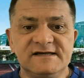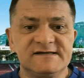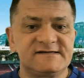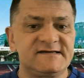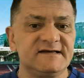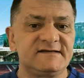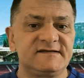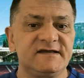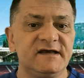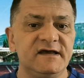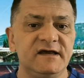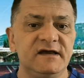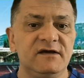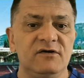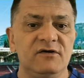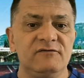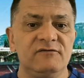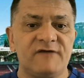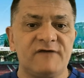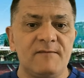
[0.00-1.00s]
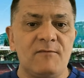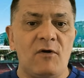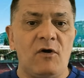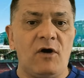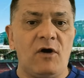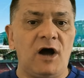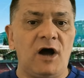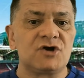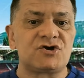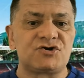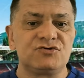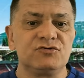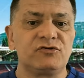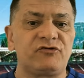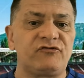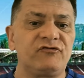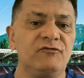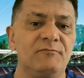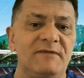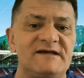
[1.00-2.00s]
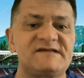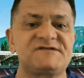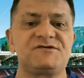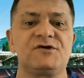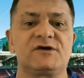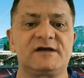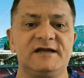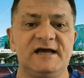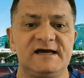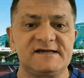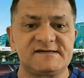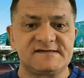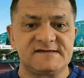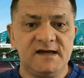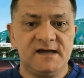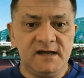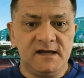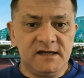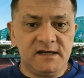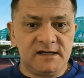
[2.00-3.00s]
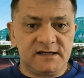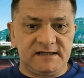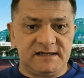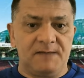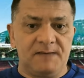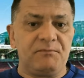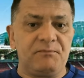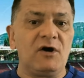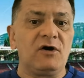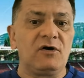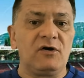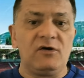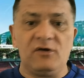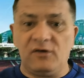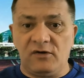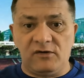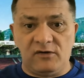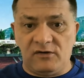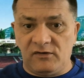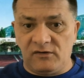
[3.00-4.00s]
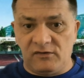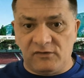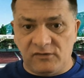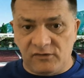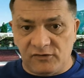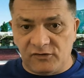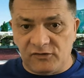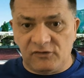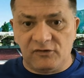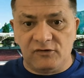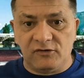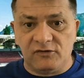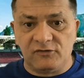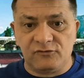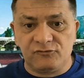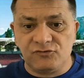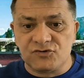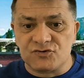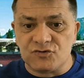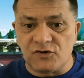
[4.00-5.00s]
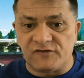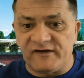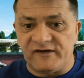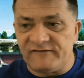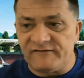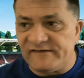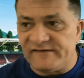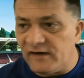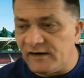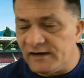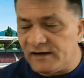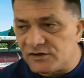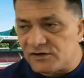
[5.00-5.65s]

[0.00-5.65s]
C'était euh, vraiment un shoot de masterclass de la part euh, du joueur servetien.